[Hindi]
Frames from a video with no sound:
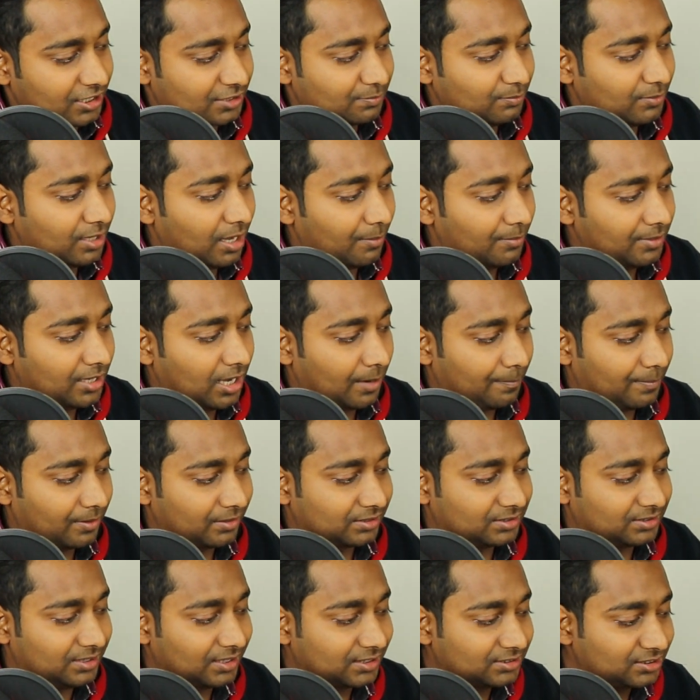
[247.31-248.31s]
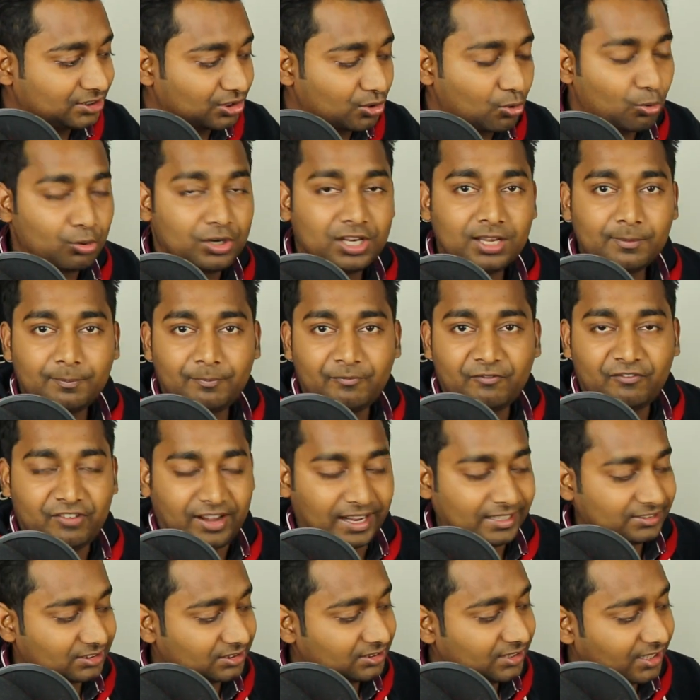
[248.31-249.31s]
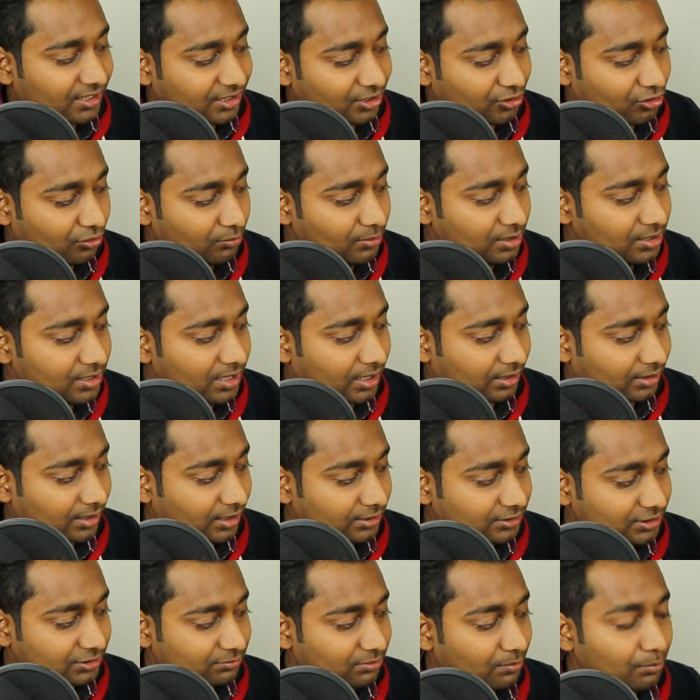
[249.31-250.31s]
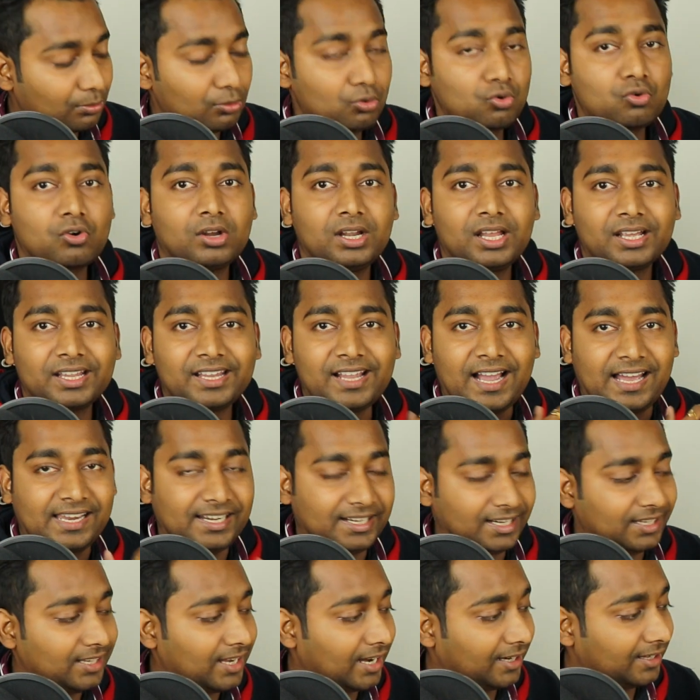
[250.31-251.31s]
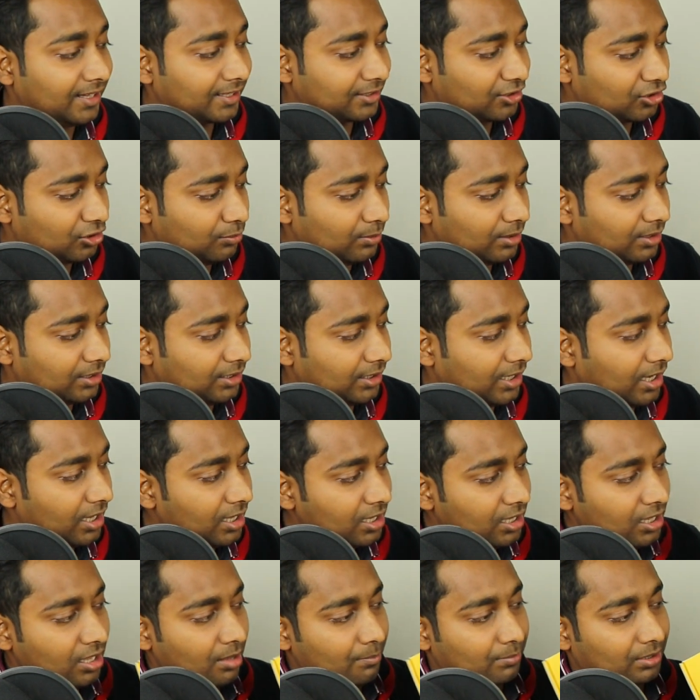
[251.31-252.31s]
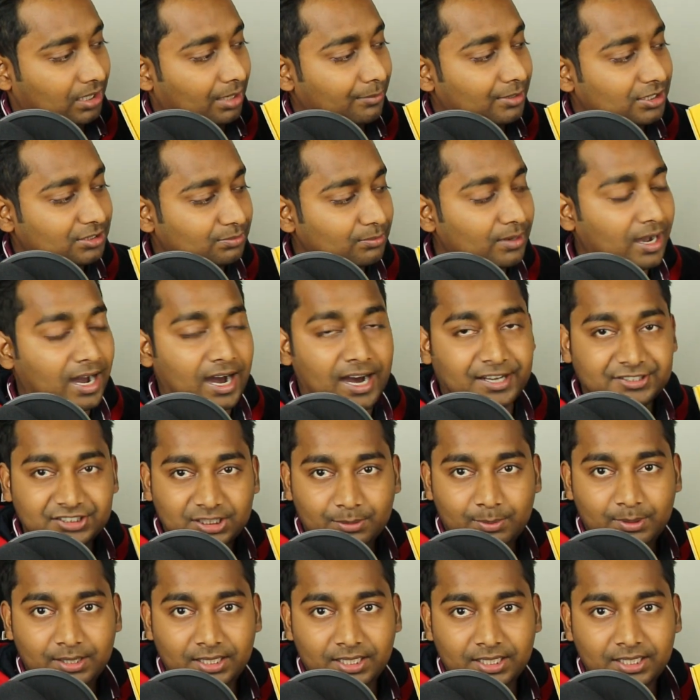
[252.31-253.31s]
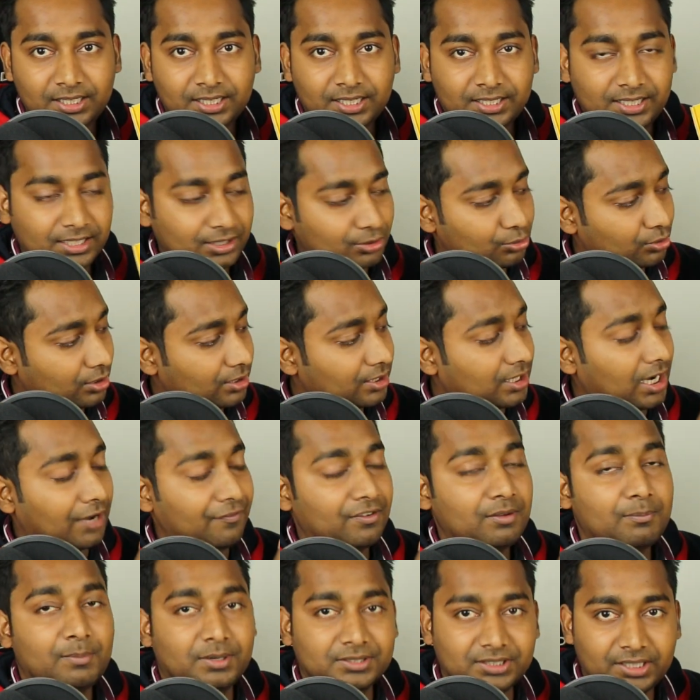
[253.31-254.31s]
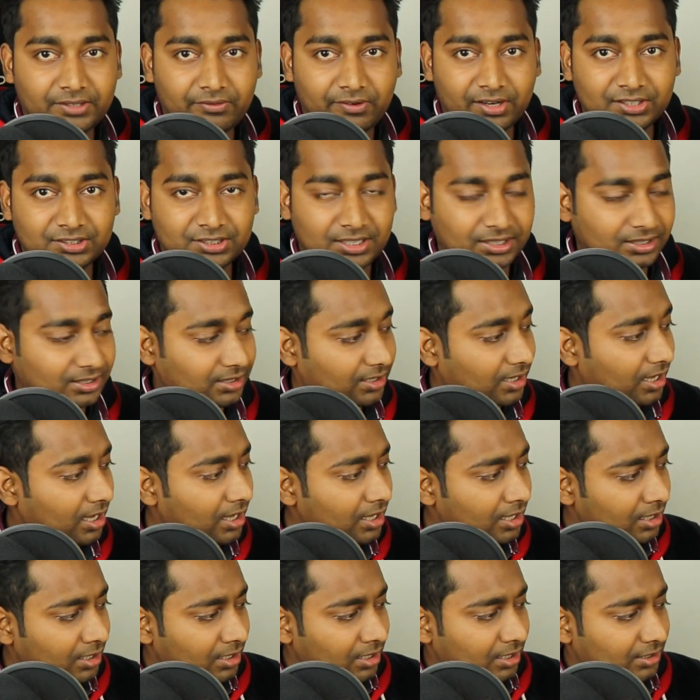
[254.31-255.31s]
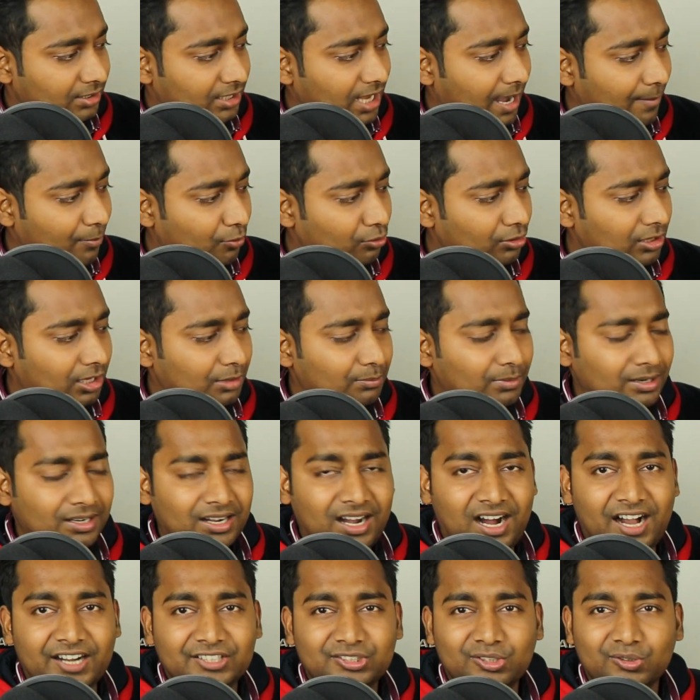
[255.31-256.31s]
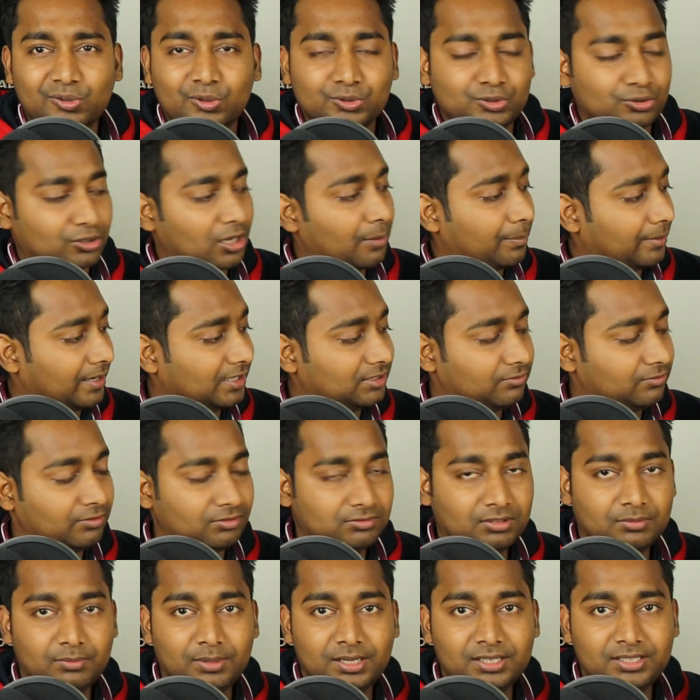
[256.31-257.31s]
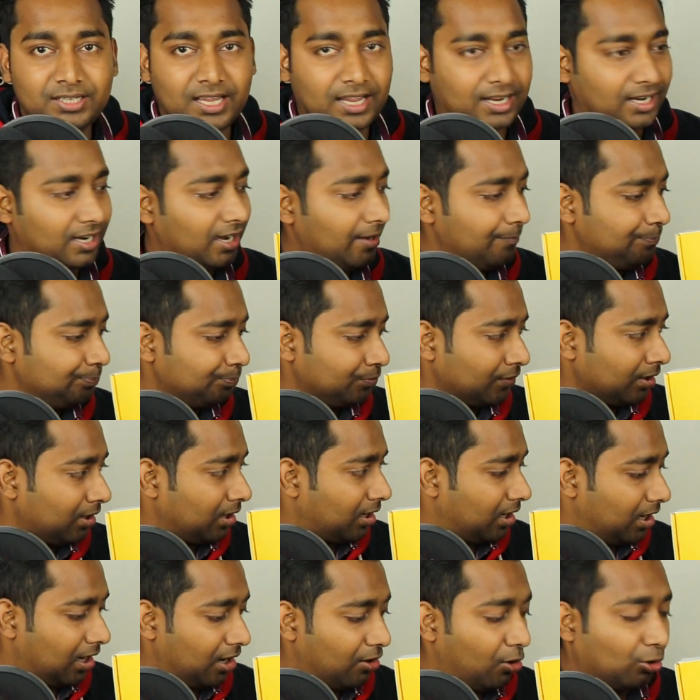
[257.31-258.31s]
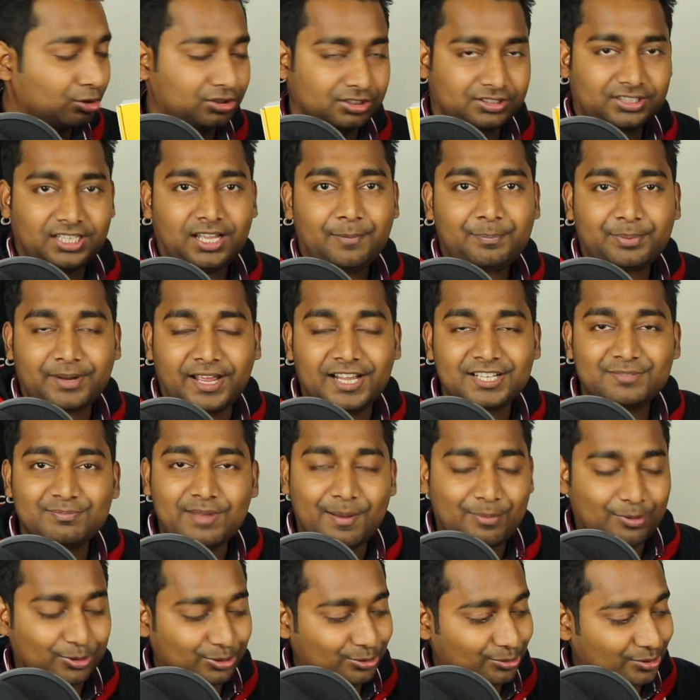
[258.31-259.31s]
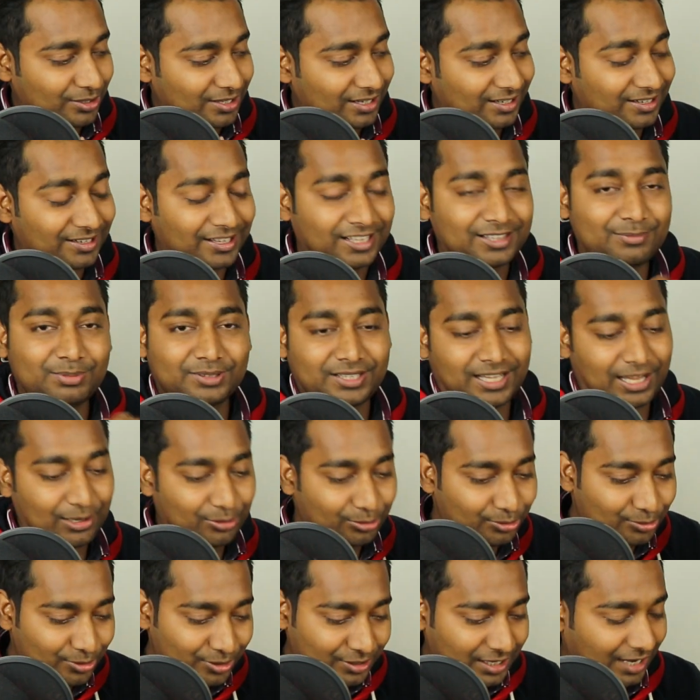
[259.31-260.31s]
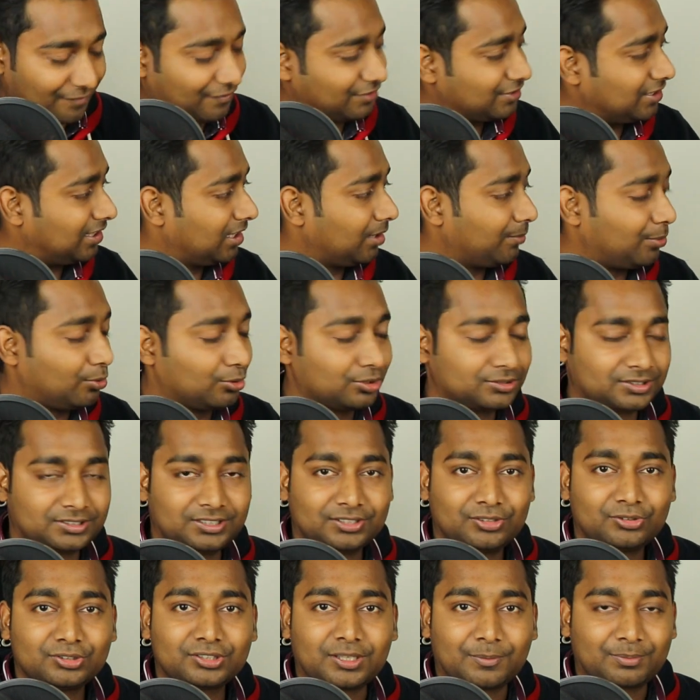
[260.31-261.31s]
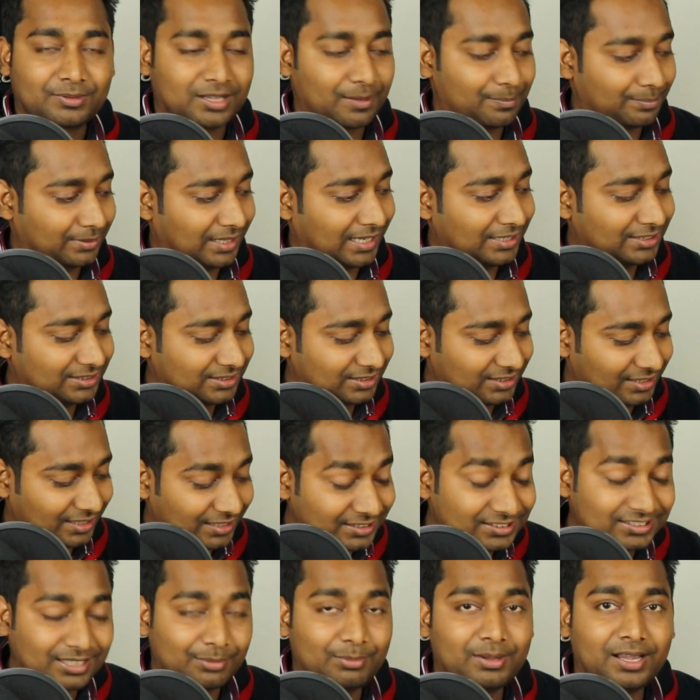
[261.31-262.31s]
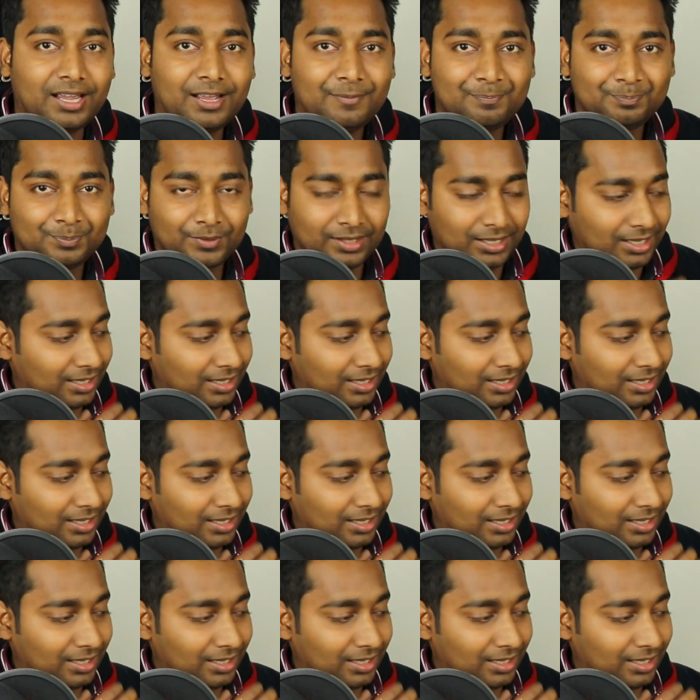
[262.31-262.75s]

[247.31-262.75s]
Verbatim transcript: इसमें हमें यहाँ पर सिक्स कूलिंग फैंस देखने को मिल जाते हैं जिसमें ब्लू कलर की एलईडी लाइट e देखने को मिलती है मतलब इसमें आर जी भी नहीं दी गई है क्योंकि काफ़ी बजट रेंज के अंदर है यह आपको लगभग आठ सौ नौ सौ के प्राइस रेंज में मिल जाएगा आ, हाँ, हो सकता है प्राइस मैं आपको थोड़ा गलत बता दूँ क्योंकि काफ़ी सारे प्रोडक्ट्स हैं तो सबके प्राइस इस समय